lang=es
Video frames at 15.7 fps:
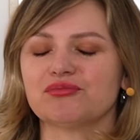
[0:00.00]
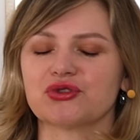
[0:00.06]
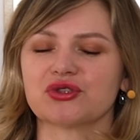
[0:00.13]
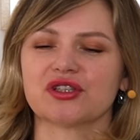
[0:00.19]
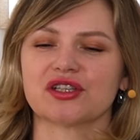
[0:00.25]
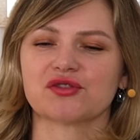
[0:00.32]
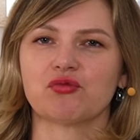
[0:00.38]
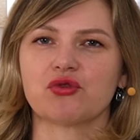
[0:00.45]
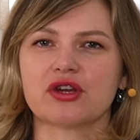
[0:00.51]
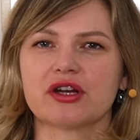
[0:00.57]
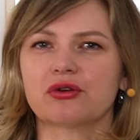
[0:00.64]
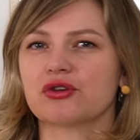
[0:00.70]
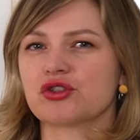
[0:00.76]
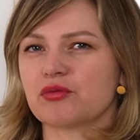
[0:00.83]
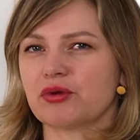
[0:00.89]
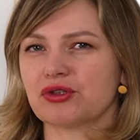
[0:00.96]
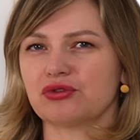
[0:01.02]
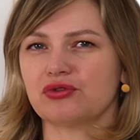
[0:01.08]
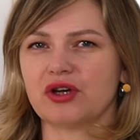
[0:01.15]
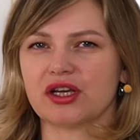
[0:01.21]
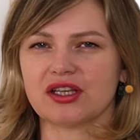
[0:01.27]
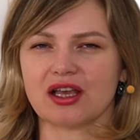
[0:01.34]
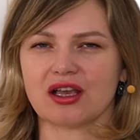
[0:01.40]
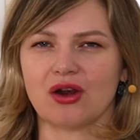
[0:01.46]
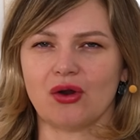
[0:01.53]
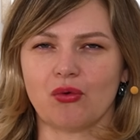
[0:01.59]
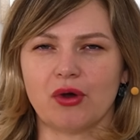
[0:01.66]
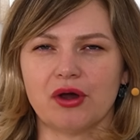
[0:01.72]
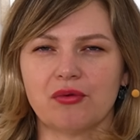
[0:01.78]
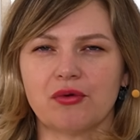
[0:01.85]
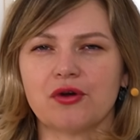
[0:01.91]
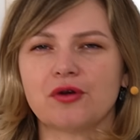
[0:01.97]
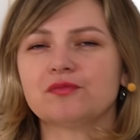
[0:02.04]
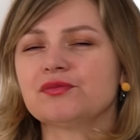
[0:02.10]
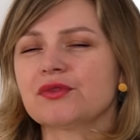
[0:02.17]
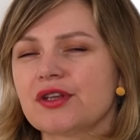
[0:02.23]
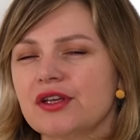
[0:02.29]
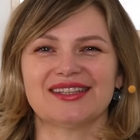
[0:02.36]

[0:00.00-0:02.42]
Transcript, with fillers: pues es muy rico y sobre todo ahí el huevo.